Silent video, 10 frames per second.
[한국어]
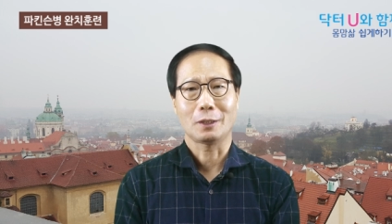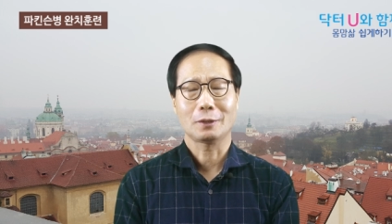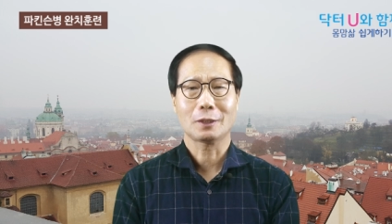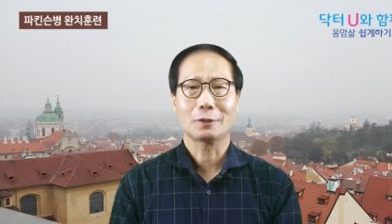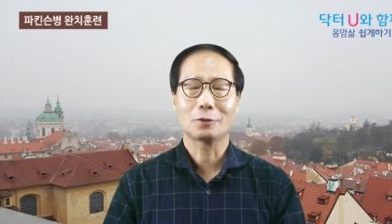
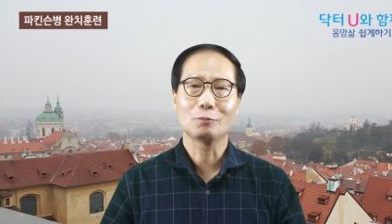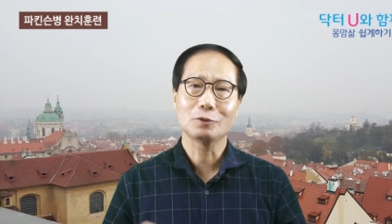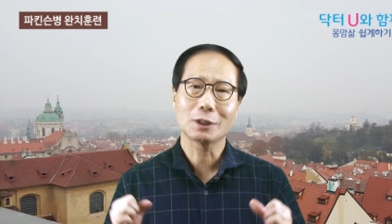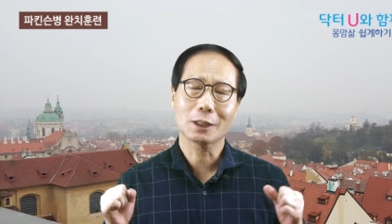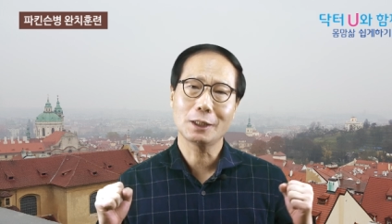그러니까 그런
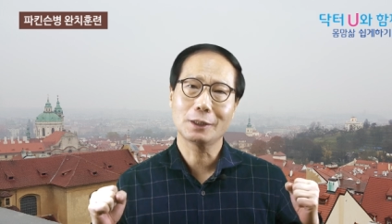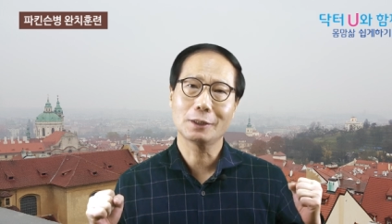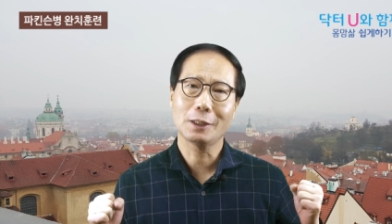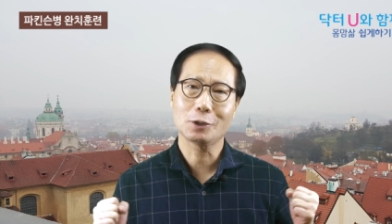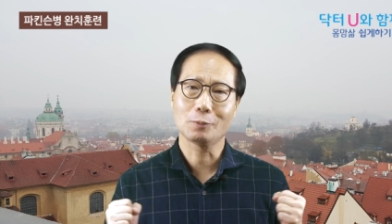문제가
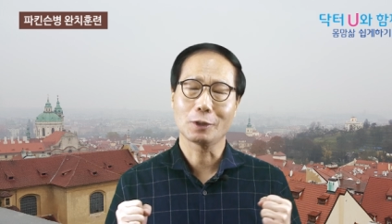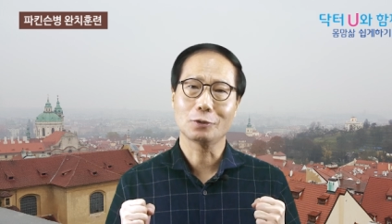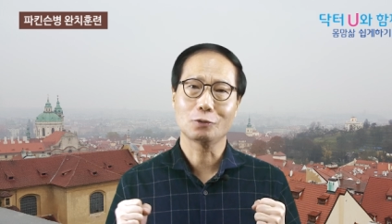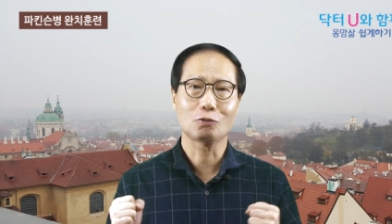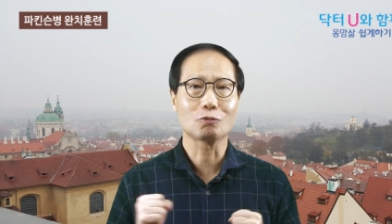있긴
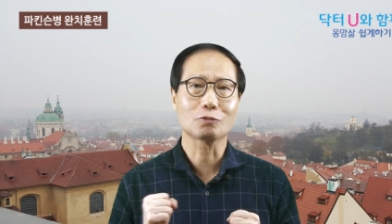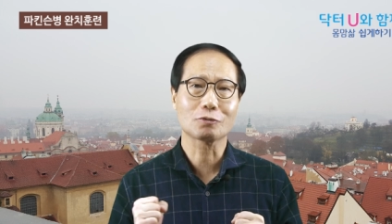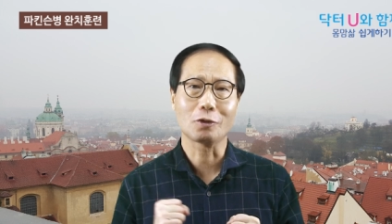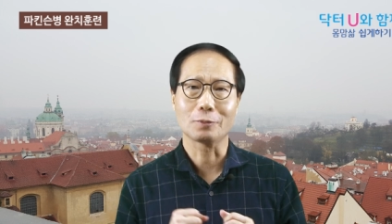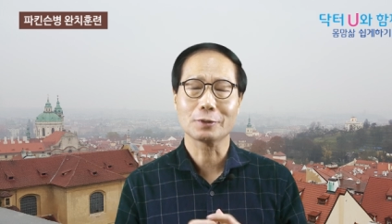하지만은 죽을
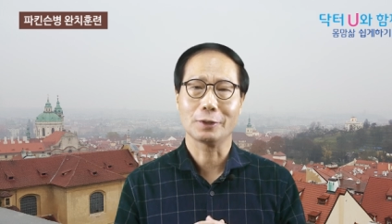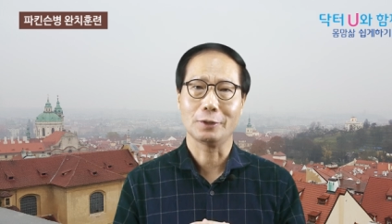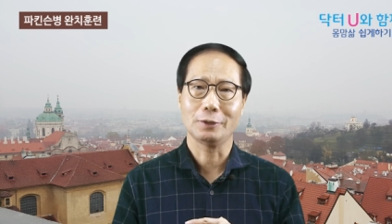수가 없어요.